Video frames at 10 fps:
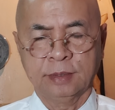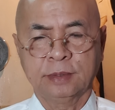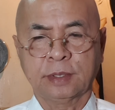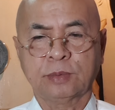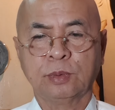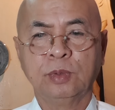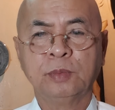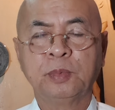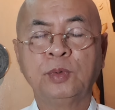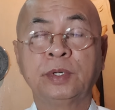sa tulong
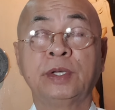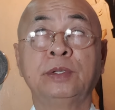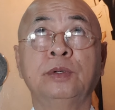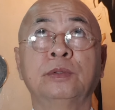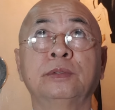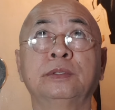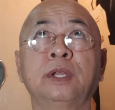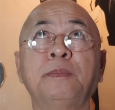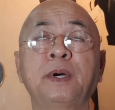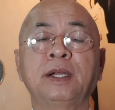po na inyong
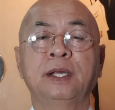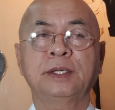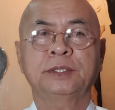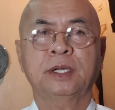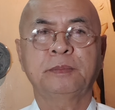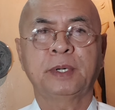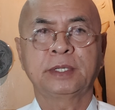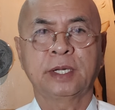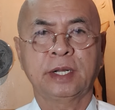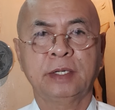napakalakas na
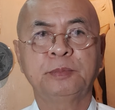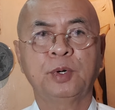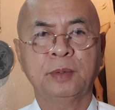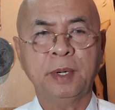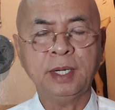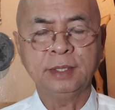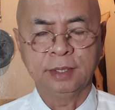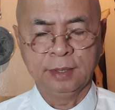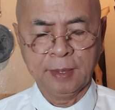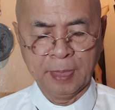kapangyarihan po, Ama.
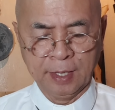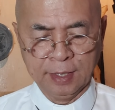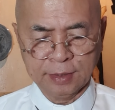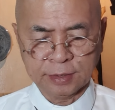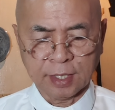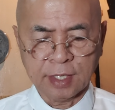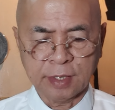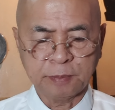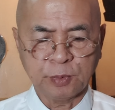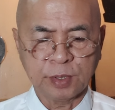Sa
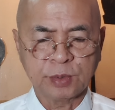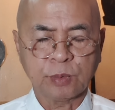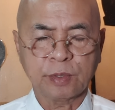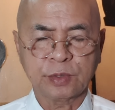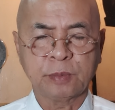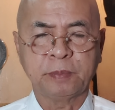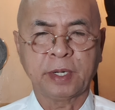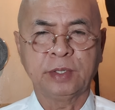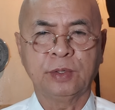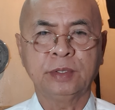ngalan po ni Kristo
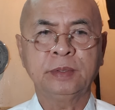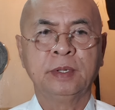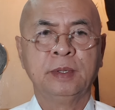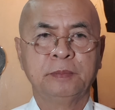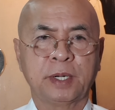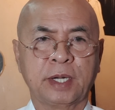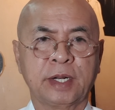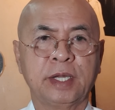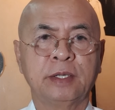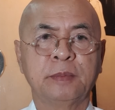Panginoon,
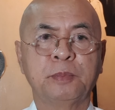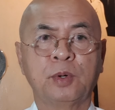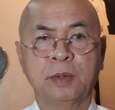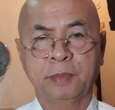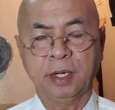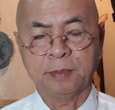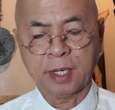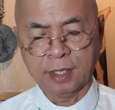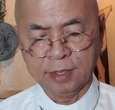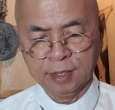Pagharian niyo po kami, Ama,
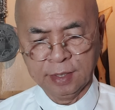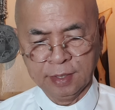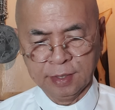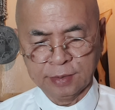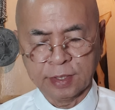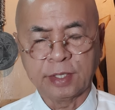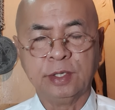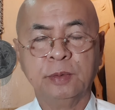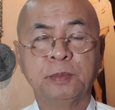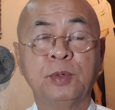na
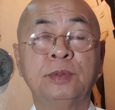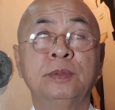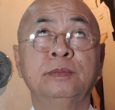inyong pong